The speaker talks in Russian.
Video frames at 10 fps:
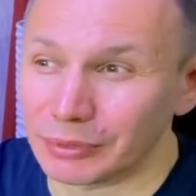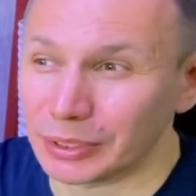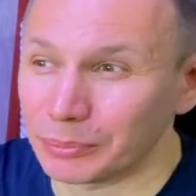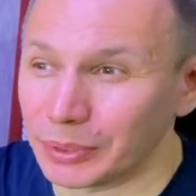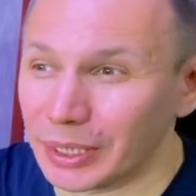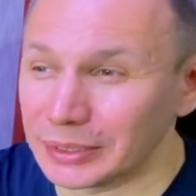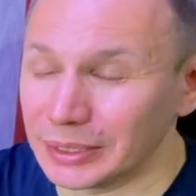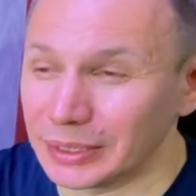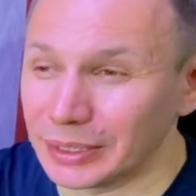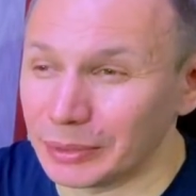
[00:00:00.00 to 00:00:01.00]
в этом
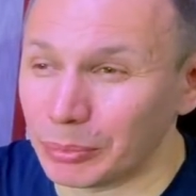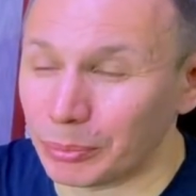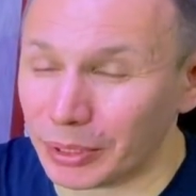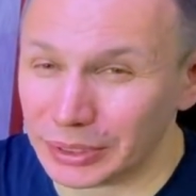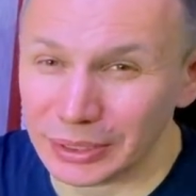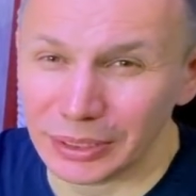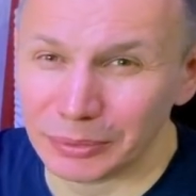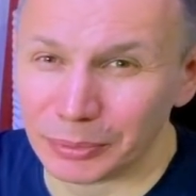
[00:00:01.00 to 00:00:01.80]
магазине и попросить,